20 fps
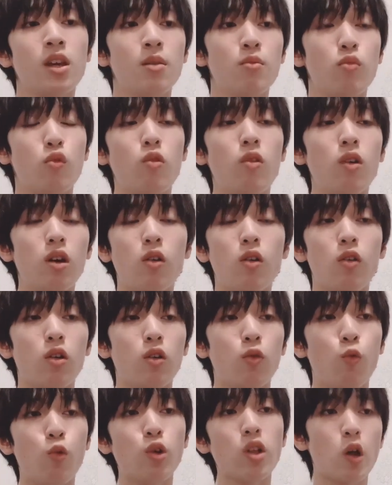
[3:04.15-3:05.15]
不过
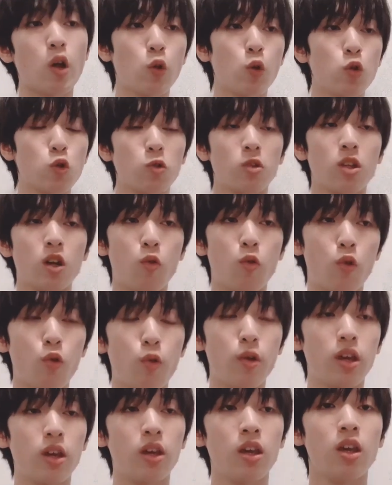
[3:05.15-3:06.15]
舞蹈动作呢，我
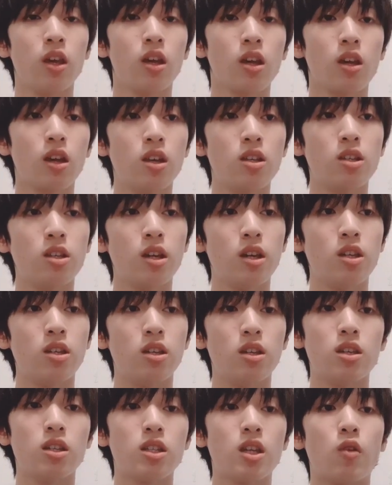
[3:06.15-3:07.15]
会跟着一
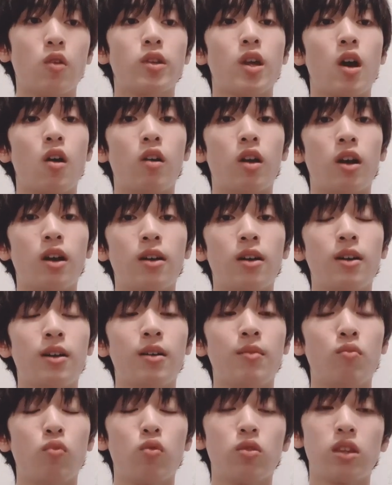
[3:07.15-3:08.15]
起小跳了。
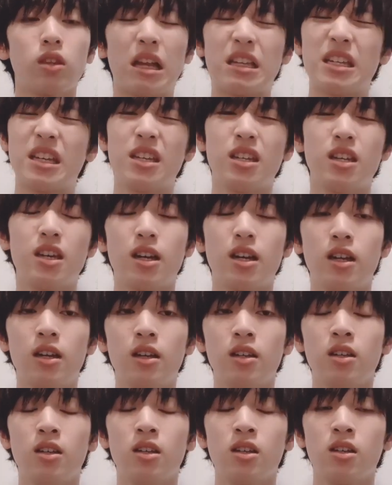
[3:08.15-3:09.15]
大家应
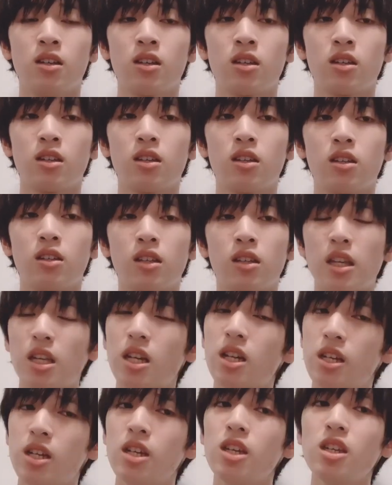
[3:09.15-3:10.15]
该，大家
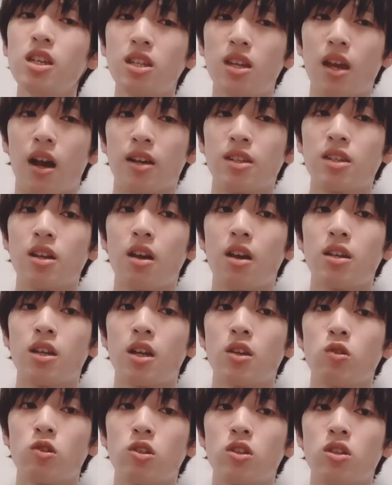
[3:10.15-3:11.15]
可以想象一下，
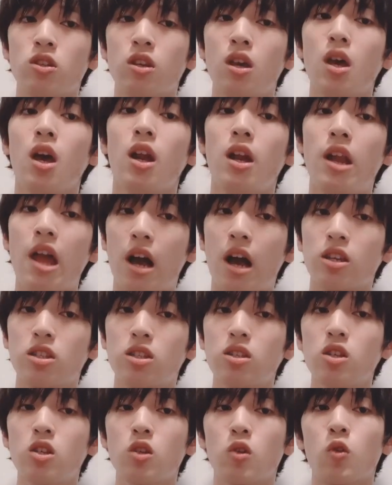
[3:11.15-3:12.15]
就是两
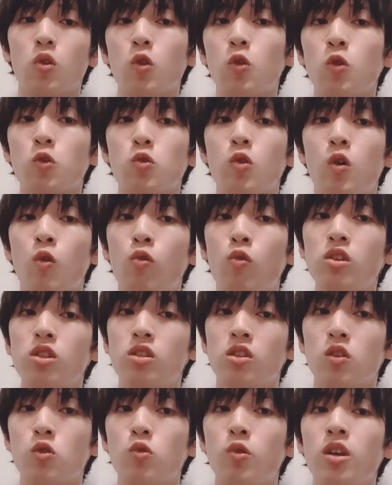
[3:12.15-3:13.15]
只手的动作，我
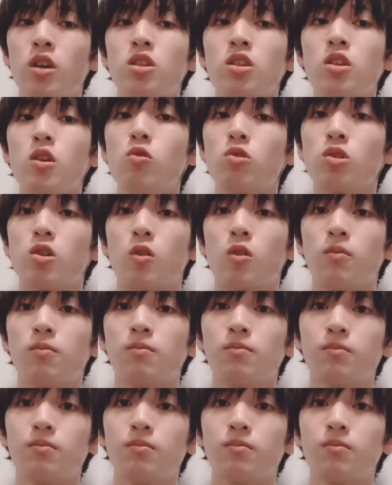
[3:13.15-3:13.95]
只做一只右手。